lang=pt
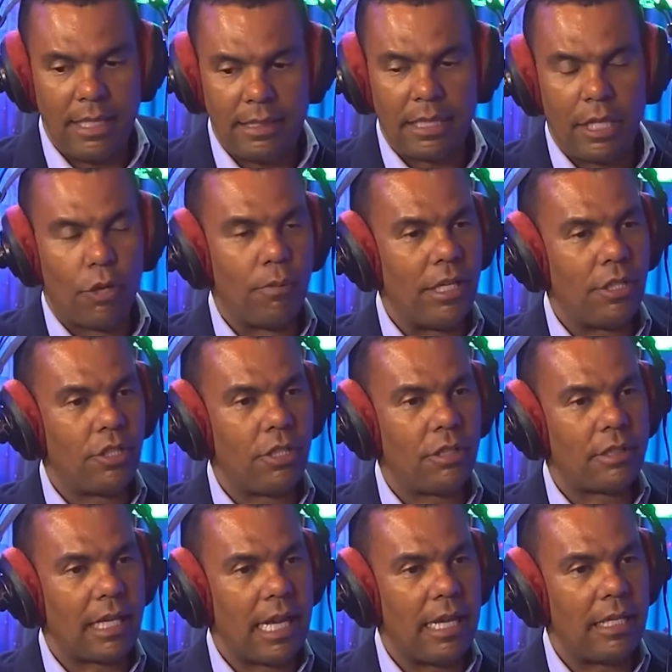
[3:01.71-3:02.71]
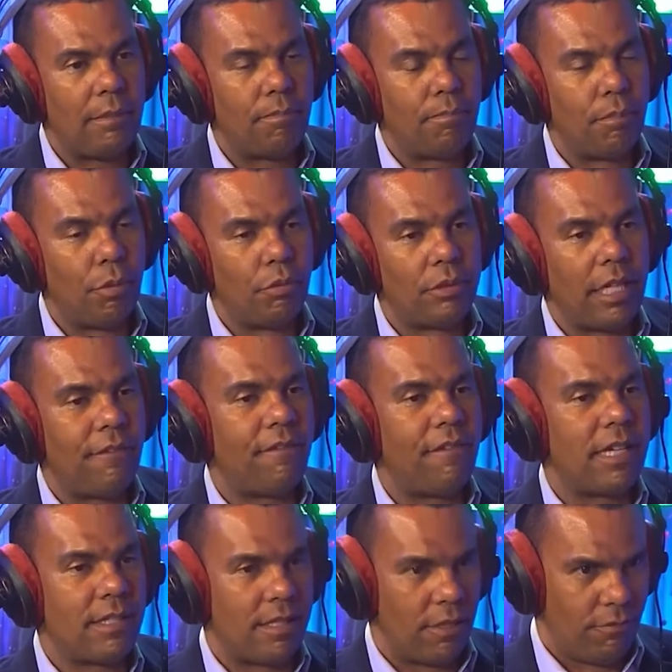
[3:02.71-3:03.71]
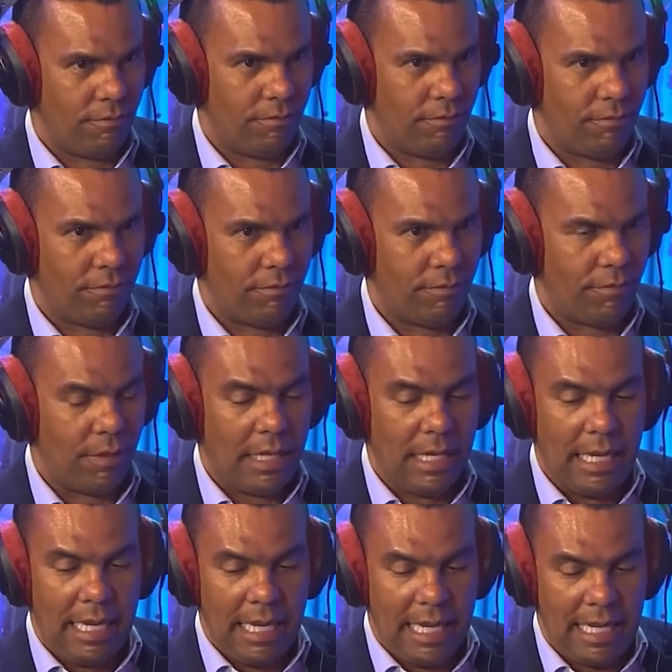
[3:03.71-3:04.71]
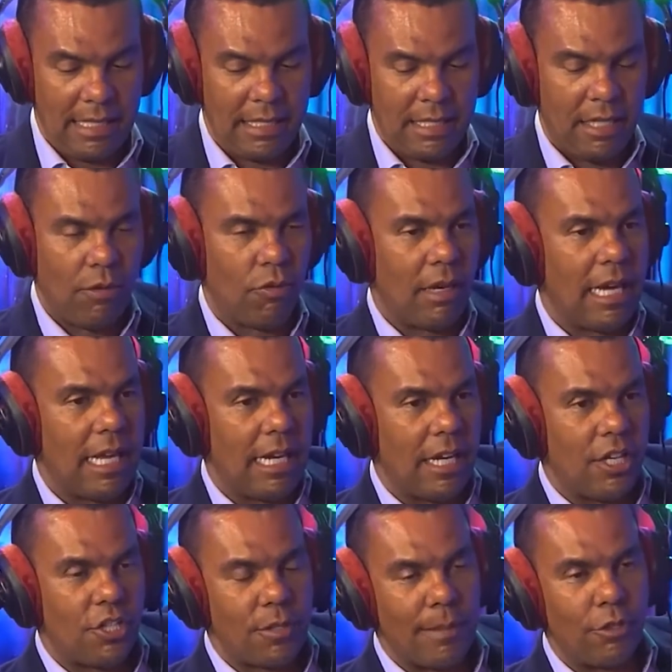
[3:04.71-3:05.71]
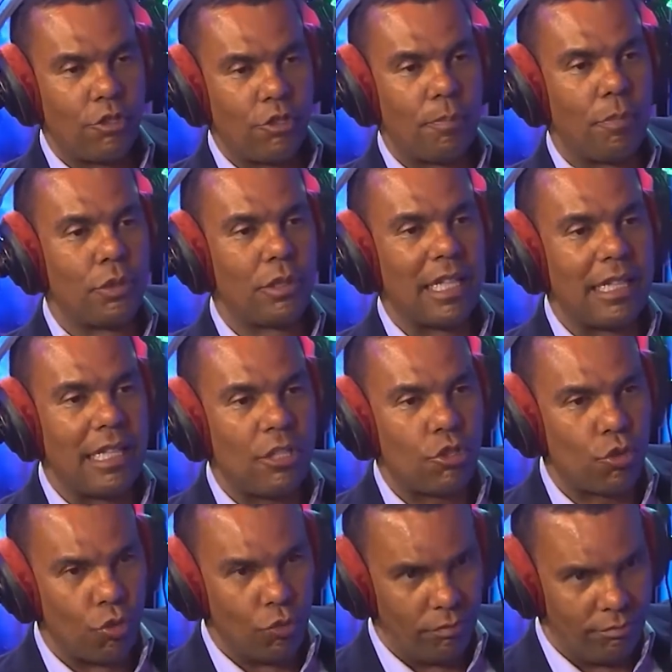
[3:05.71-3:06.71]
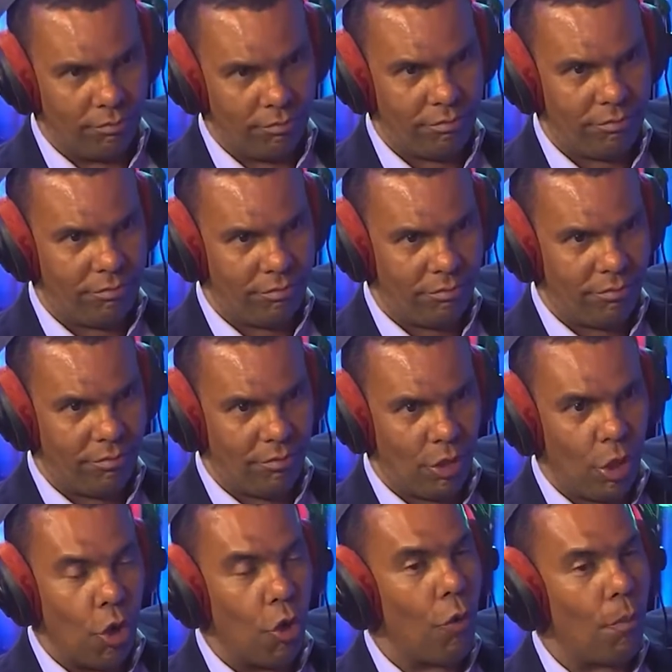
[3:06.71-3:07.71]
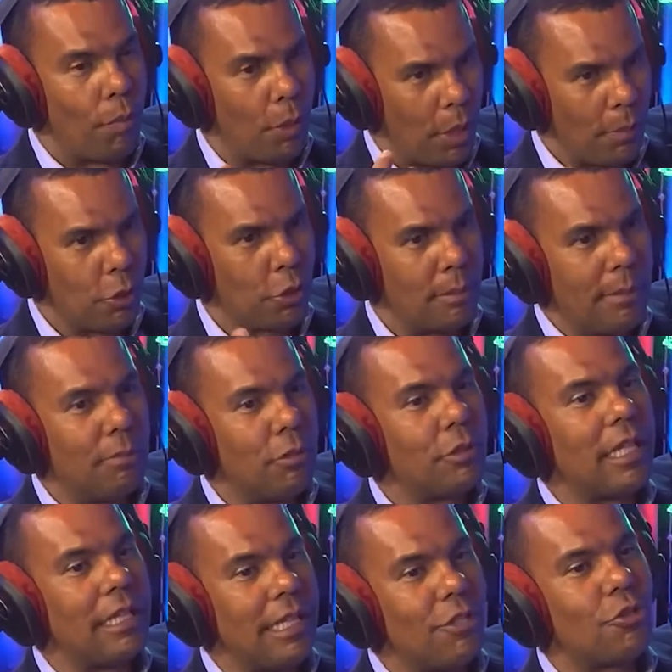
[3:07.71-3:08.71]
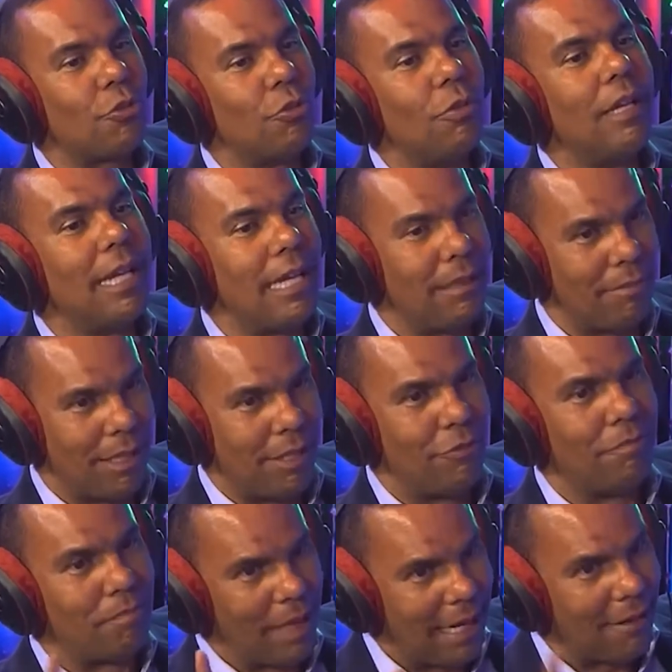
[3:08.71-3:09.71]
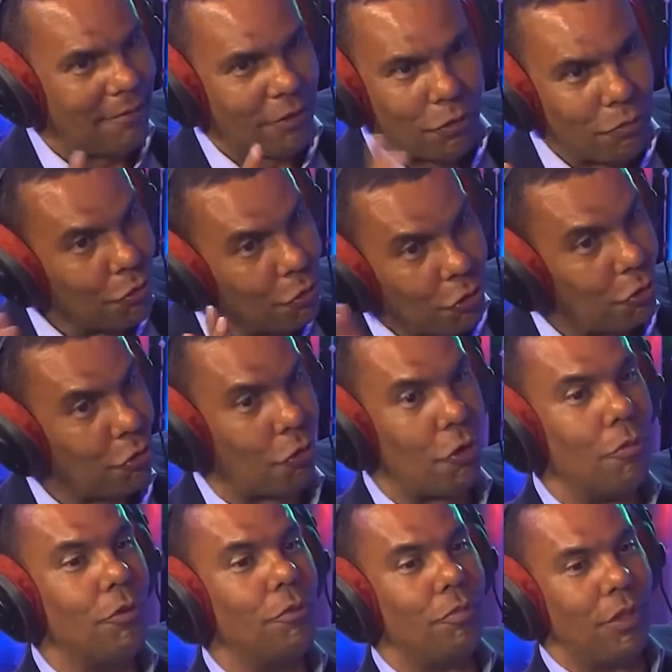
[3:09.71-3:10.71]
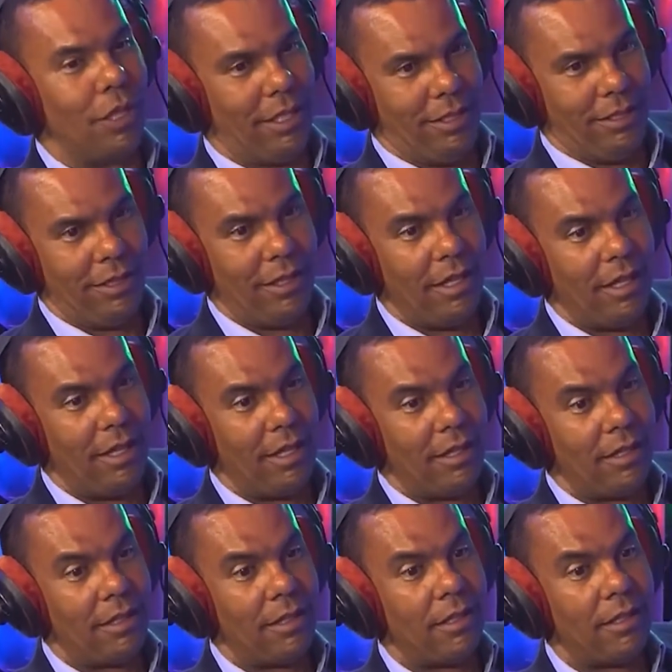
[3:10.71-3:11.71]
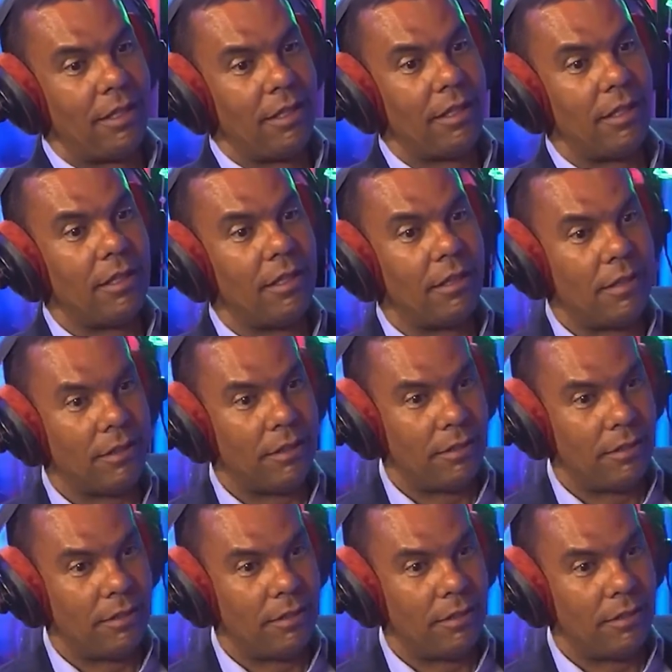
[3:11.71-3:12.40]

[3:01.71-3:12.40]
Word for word: literalmente entrar em putrefação. Esse lugar era chamado de putenescum. O próprio nome putanesco lembra um palavrão muito comum por aí. Não, mas tem também o,